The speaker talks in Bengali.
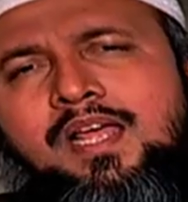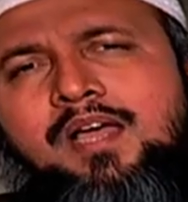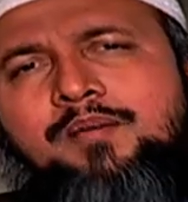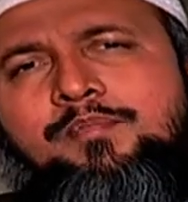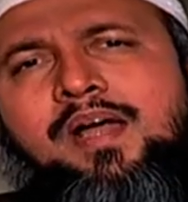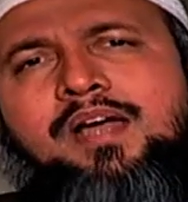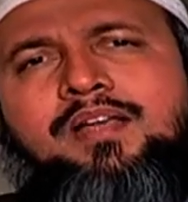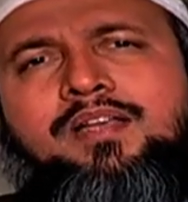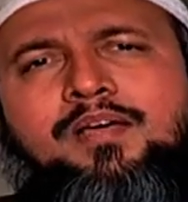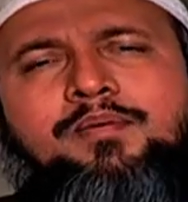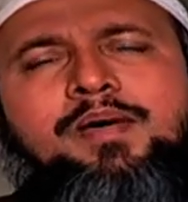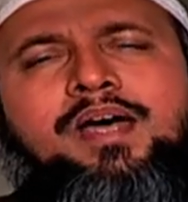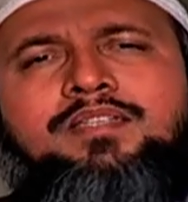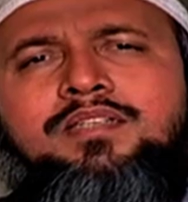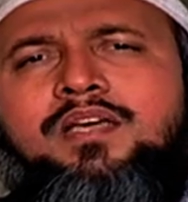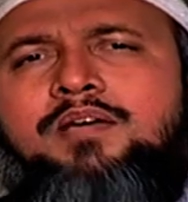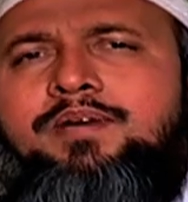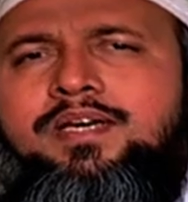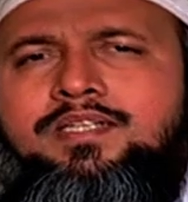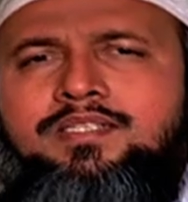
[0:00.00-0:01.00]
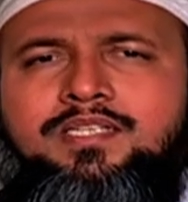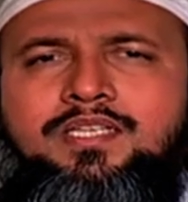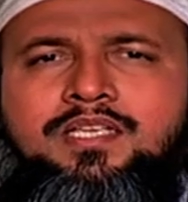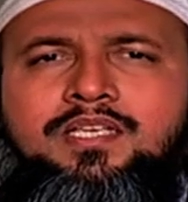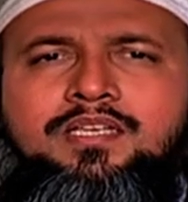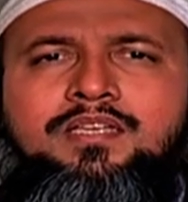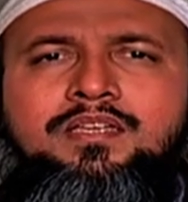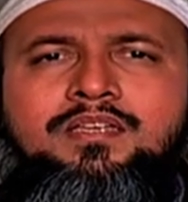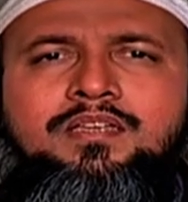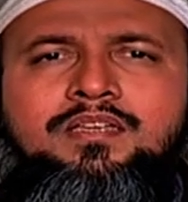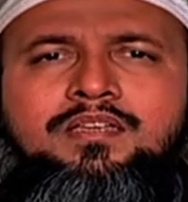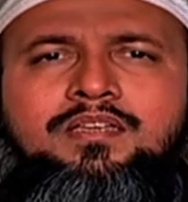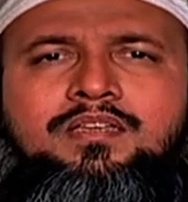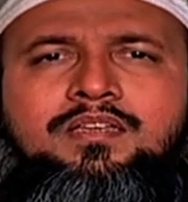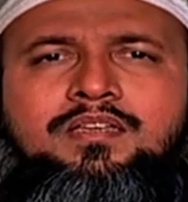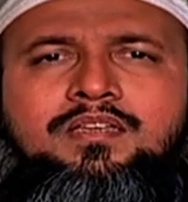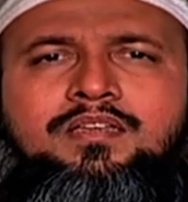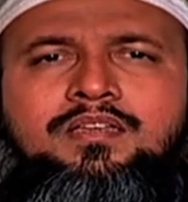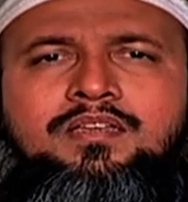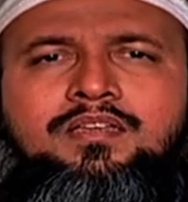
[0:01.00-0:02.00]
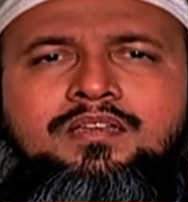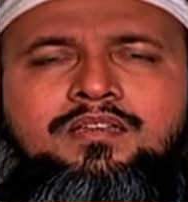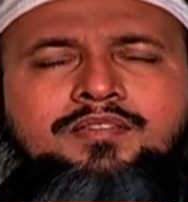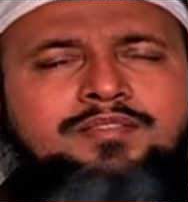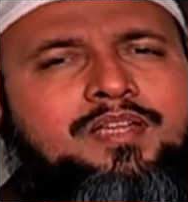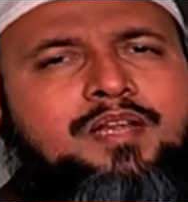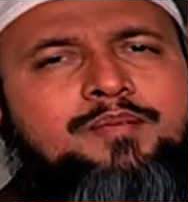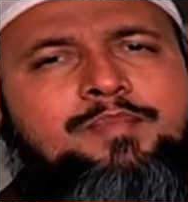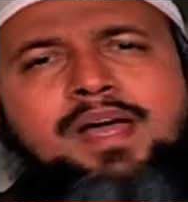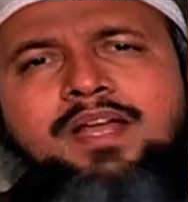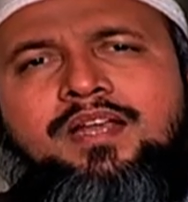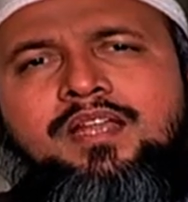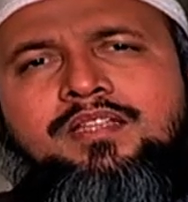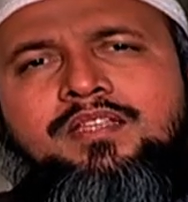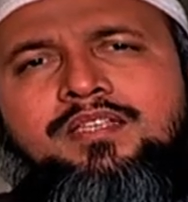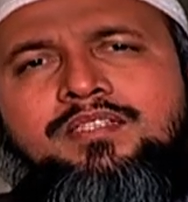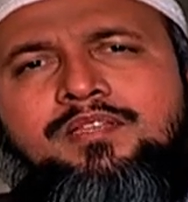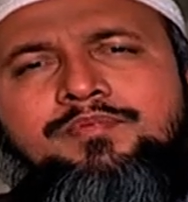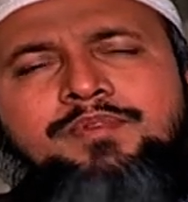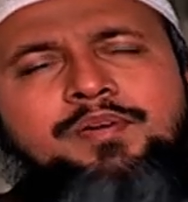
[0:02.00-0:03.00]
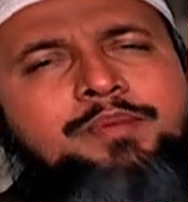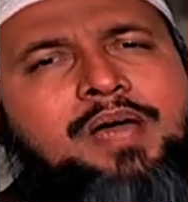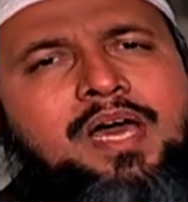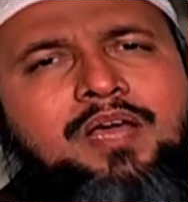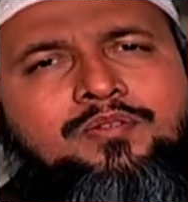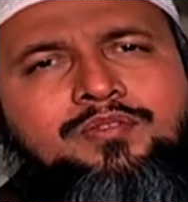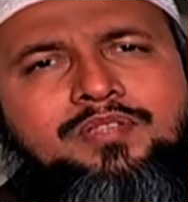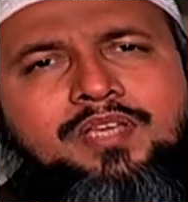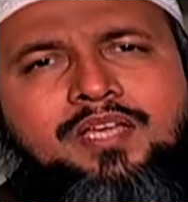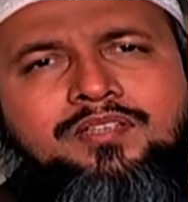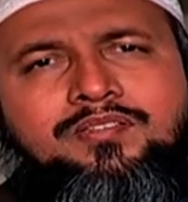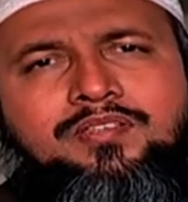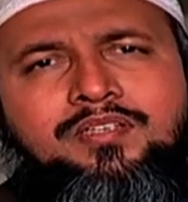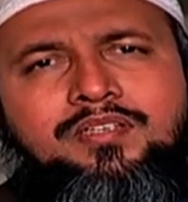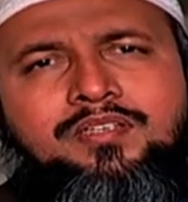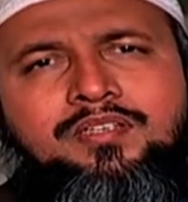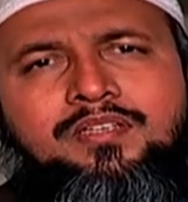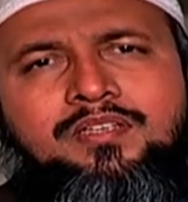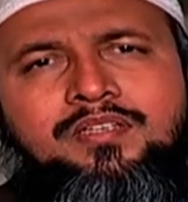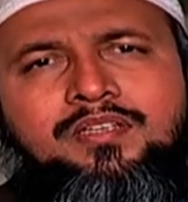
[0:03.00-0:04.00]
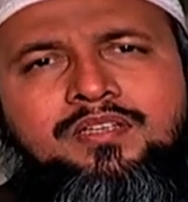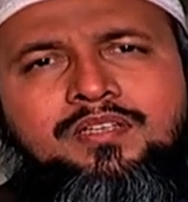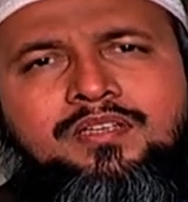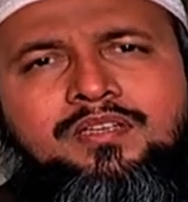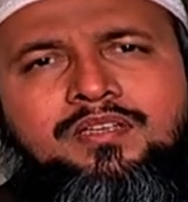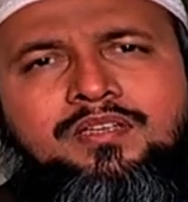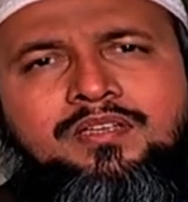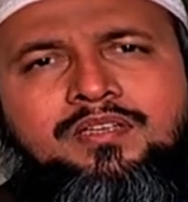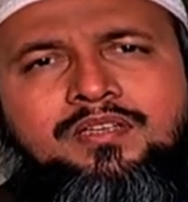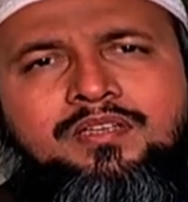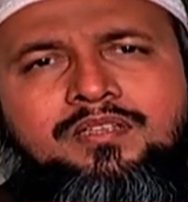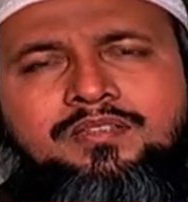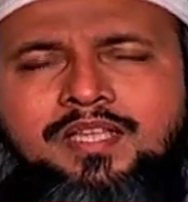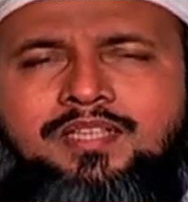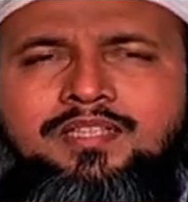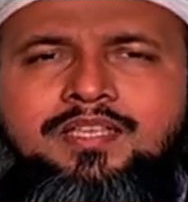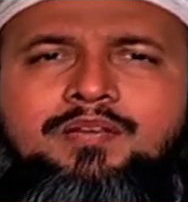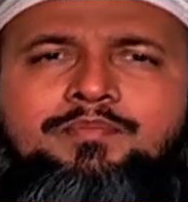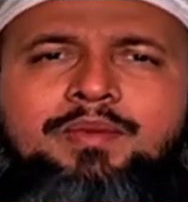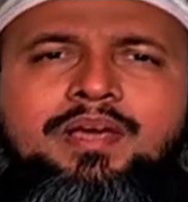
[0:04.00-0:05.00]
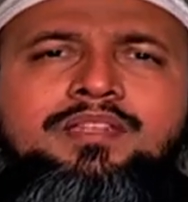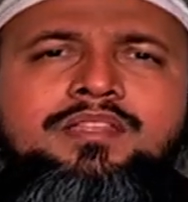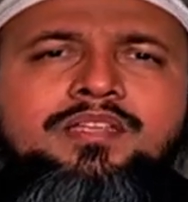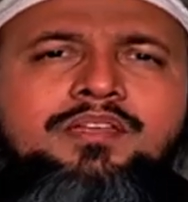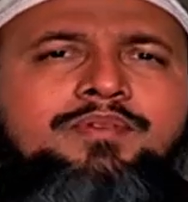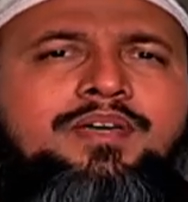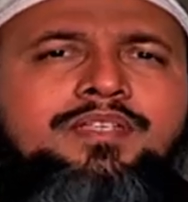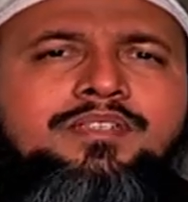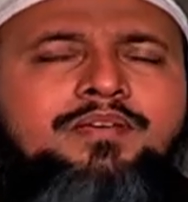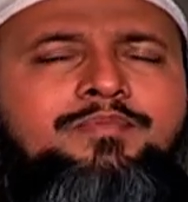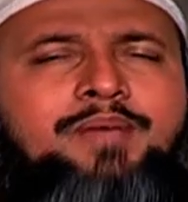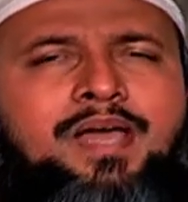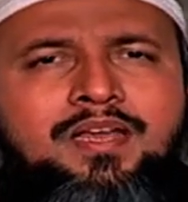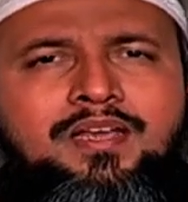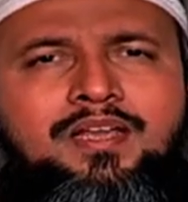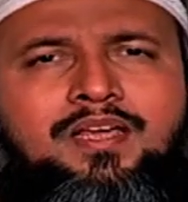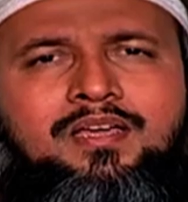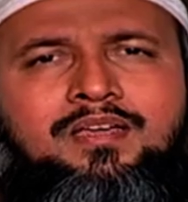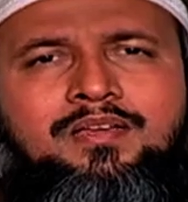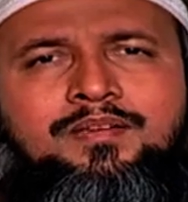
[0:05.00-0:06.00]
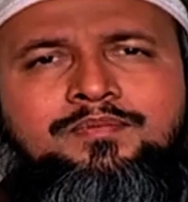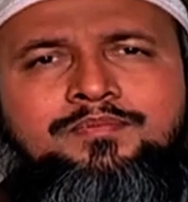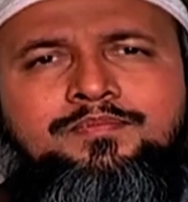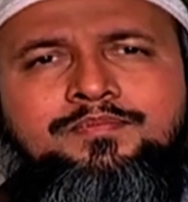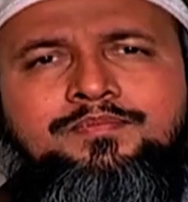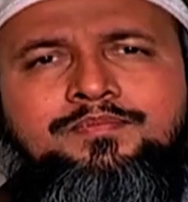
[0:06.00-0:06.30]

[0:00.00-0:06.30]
তারা বাংলা ভাষাভাষী যারা বাংলাদেশ এবং ভারতে আছেন তাদের মাতৃভাষা বাংলা